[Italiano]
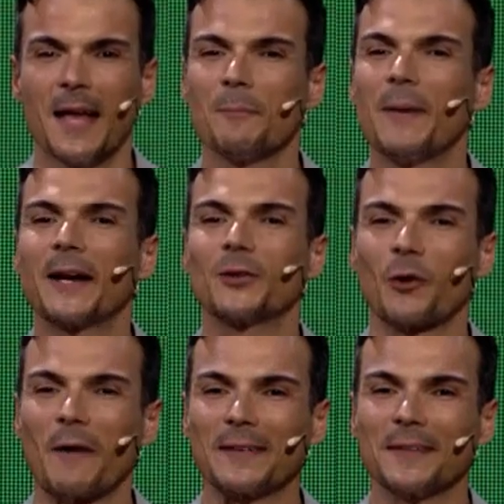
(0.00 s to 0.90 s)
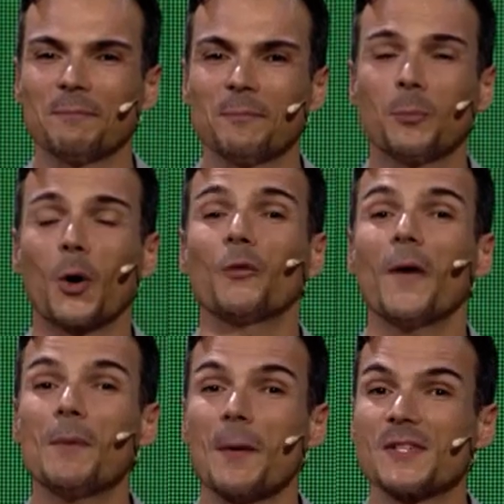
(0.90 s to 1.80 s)
Ben ritrovati. Poco
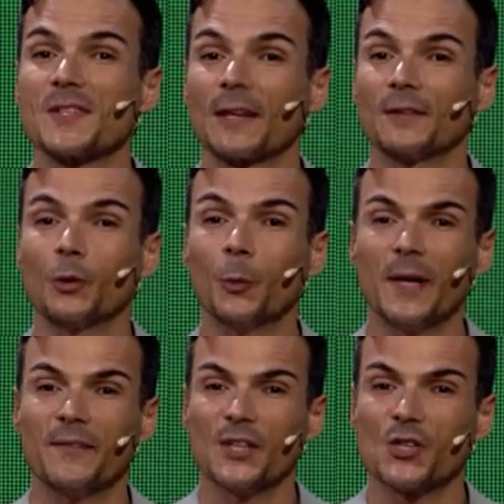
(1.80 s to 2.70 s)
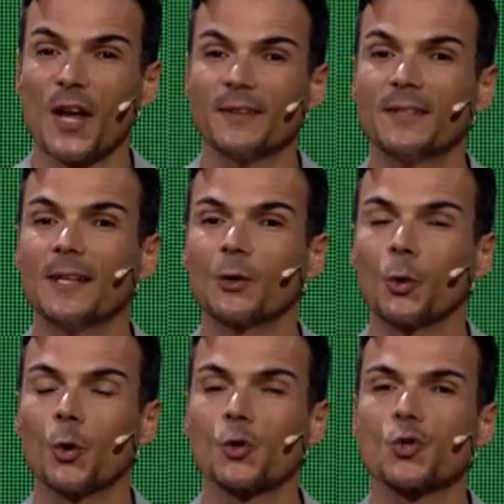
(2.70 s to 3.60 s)
fa abbiamo estratto i numeri vincenti del
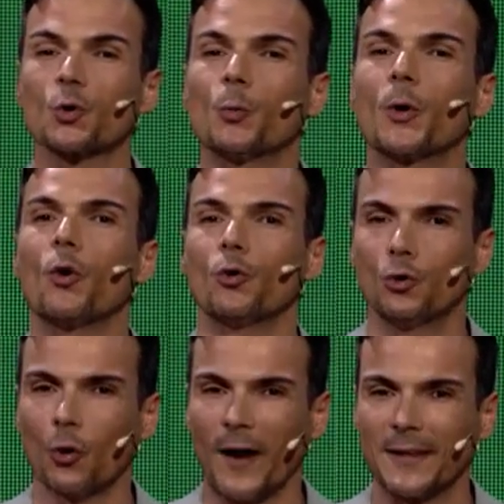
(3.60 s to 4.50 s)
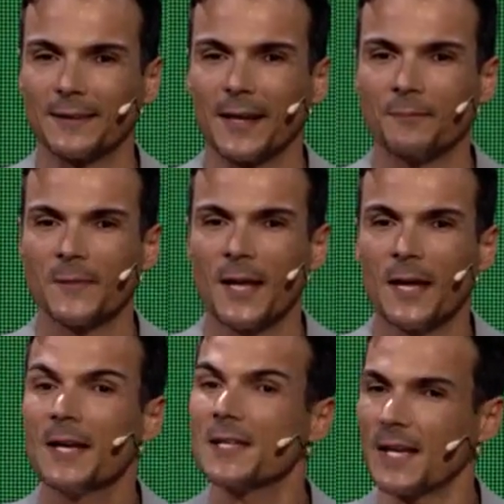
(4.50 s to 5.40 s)
concorso numero 90.
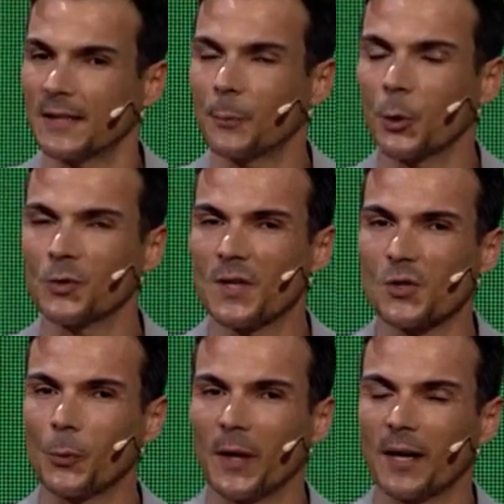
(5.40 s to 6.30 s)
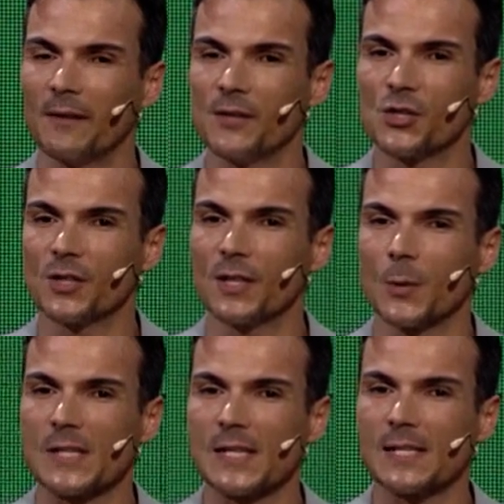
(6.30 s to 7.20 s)
Siete pronti a scoprire le vincite
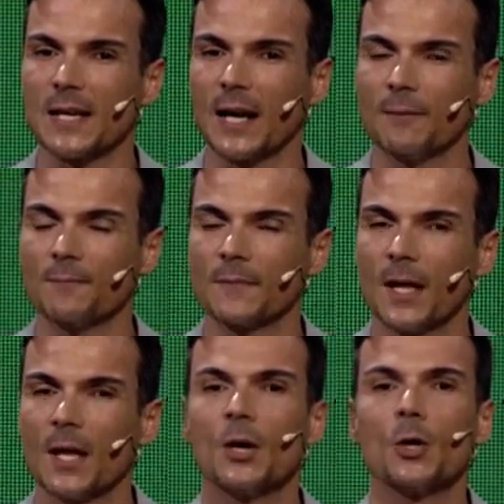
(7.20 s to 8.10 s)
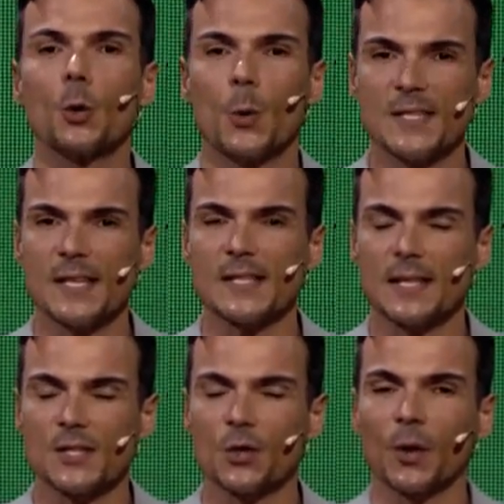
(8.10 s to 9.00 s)
di questa sera? Questa
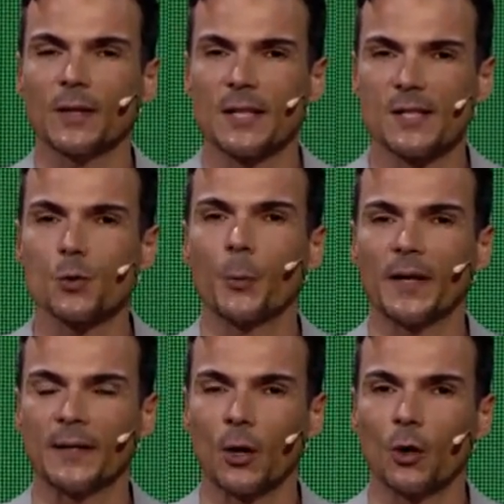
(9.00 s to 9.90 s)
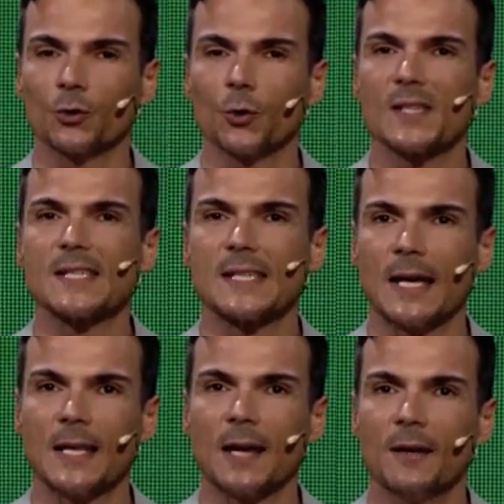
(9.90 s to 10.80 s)
estrazione del Super Enalotto
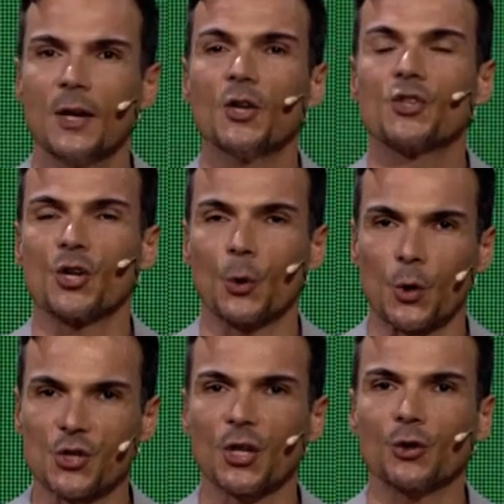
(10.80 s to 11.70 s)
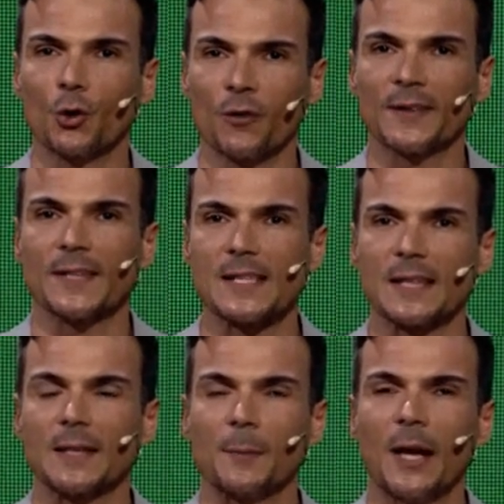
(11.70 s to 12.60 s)
assegna
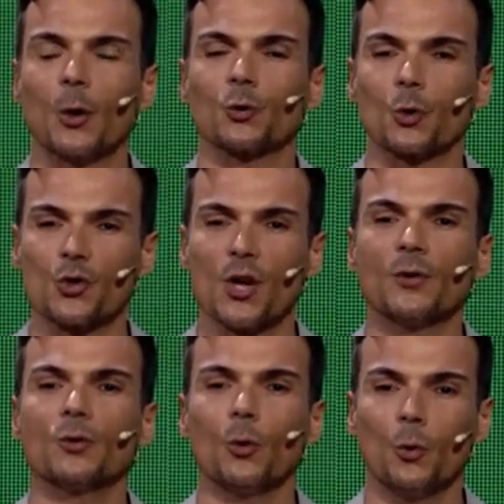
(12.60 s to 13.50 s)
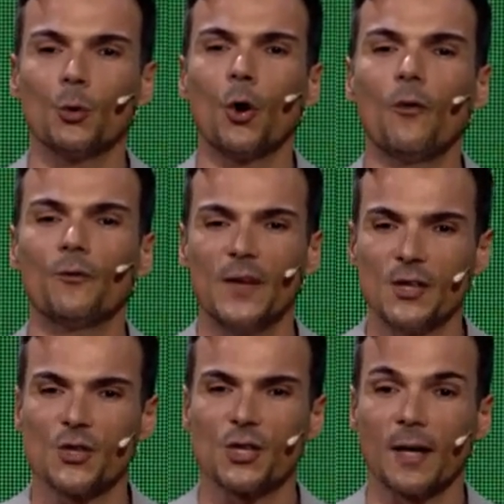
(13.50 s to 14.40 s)
597.801
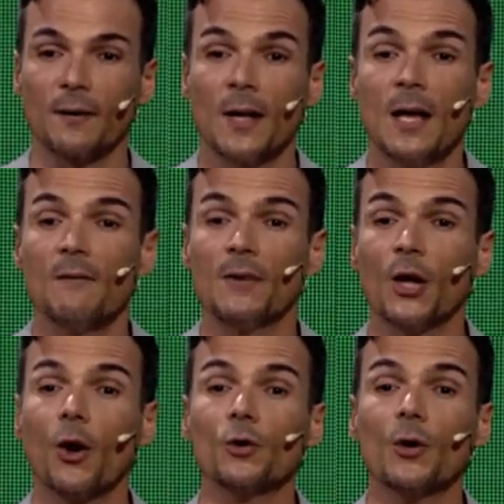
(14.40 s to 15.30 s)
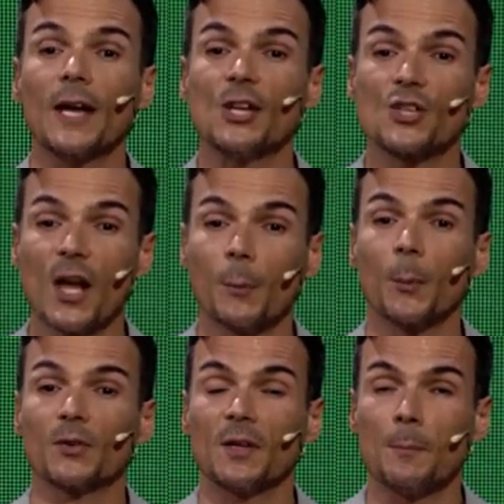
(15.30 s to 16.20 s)
vincite. Vi ricordo che il
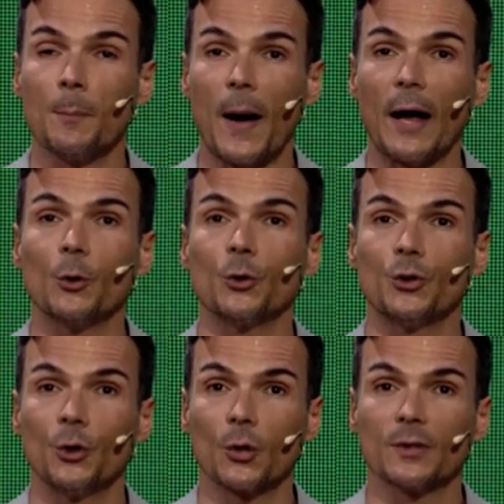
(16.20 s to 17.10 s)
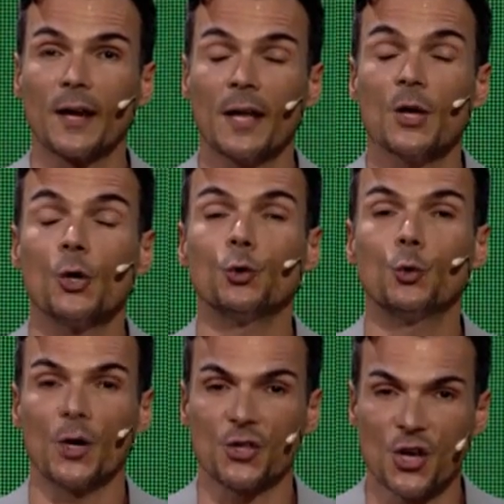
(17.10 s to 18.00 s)
jackpot in palio è di oltre
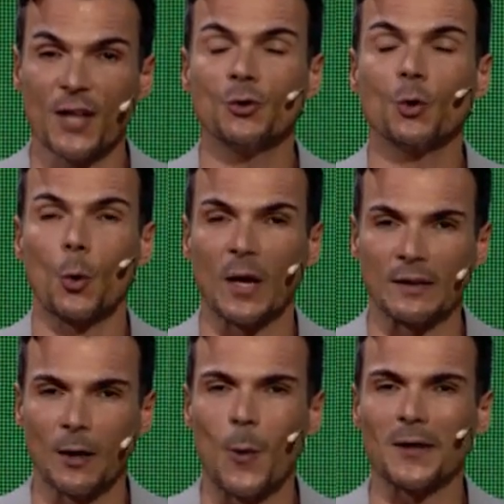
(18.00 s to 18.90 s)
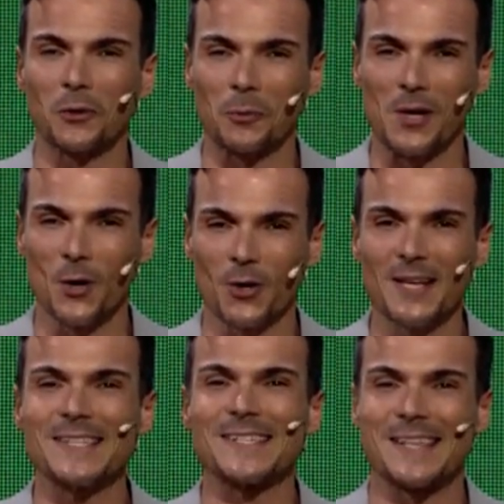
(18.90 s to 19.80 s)

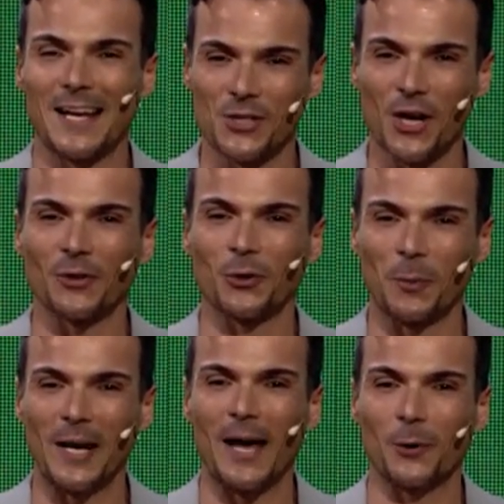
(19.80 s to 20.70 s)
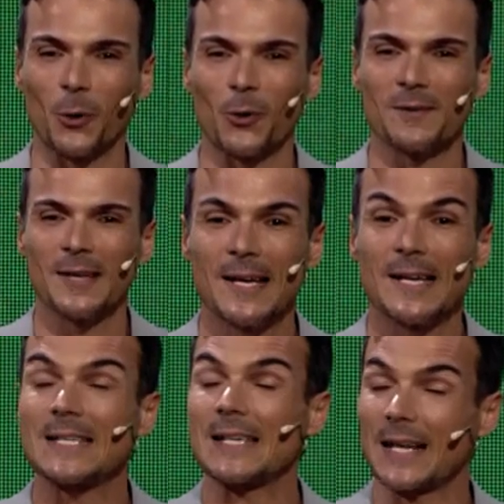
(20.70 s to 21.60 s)
244.600.000 euro.
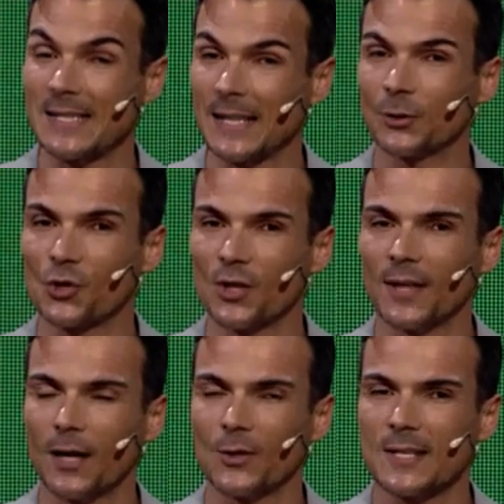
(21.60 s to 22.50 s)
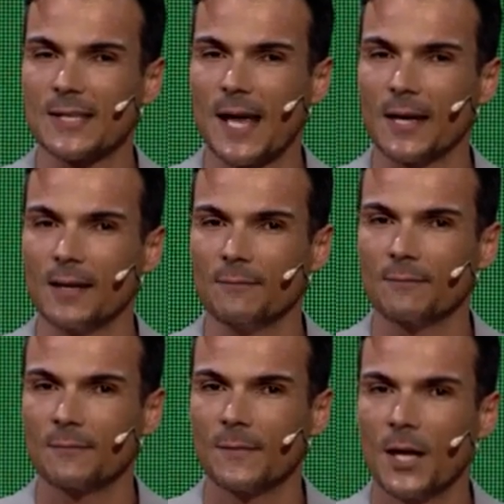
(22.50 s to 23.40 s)
Sarà stato centrato il 6?
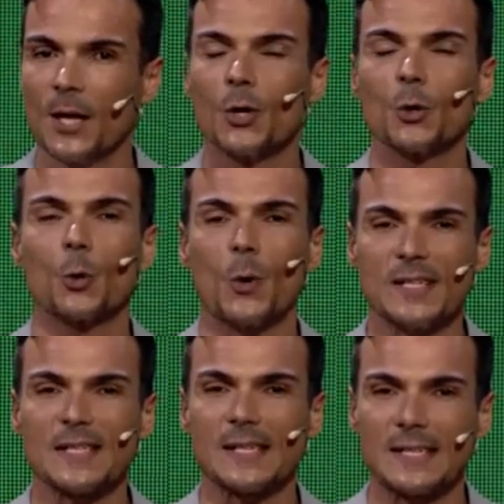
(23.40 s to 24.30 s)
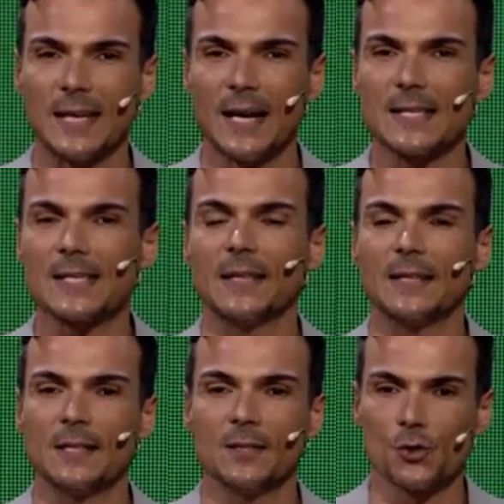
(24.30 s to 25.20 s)
Questa sera il 6
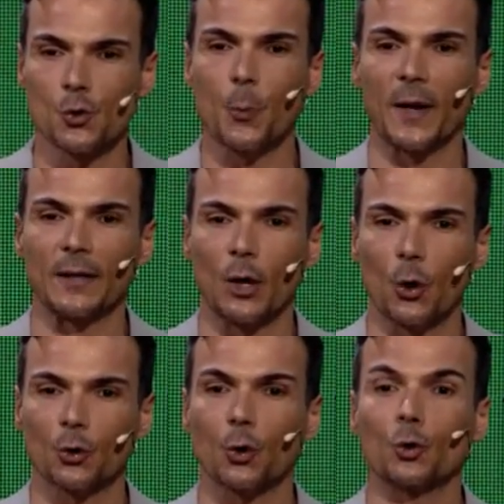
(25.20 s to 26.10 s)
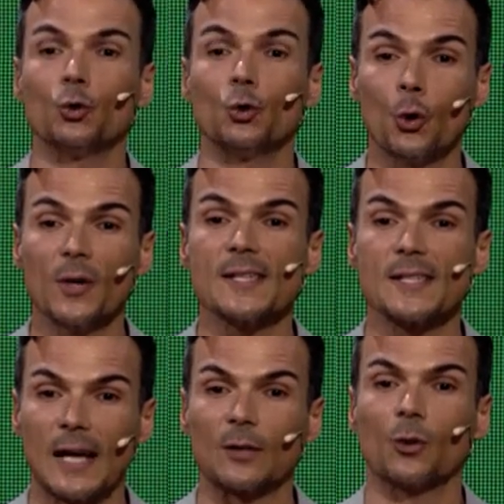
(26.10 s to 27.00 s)
di Super Enalotto non è
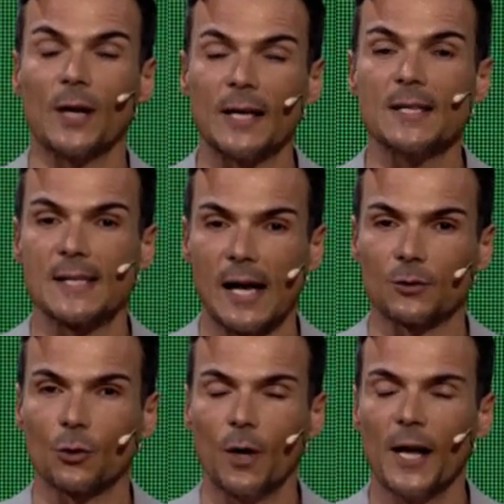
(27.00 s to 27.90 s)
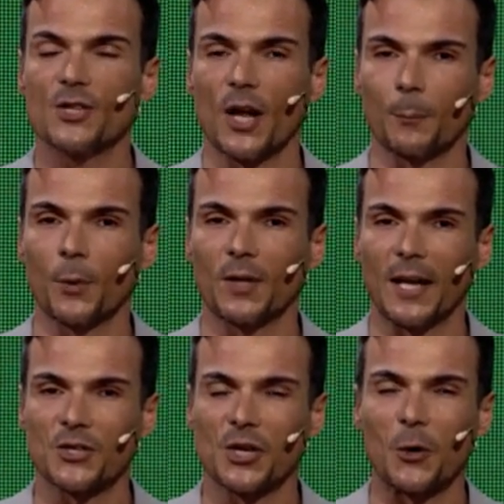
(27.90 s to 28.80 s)
stato realizzato e il jackpot
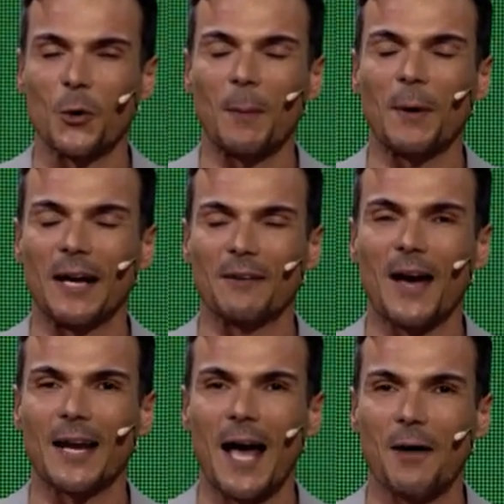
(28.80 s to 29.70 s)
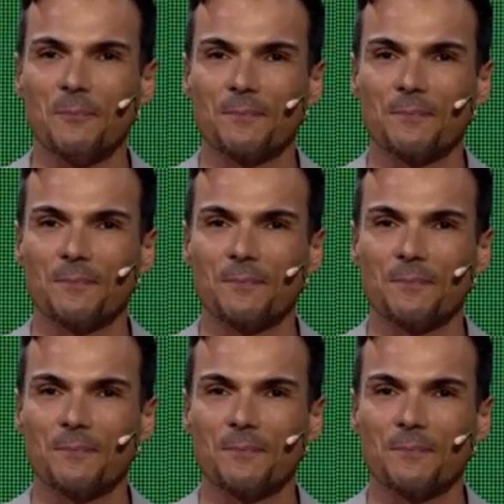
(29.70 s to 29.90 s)
cresce ancora per arrivare a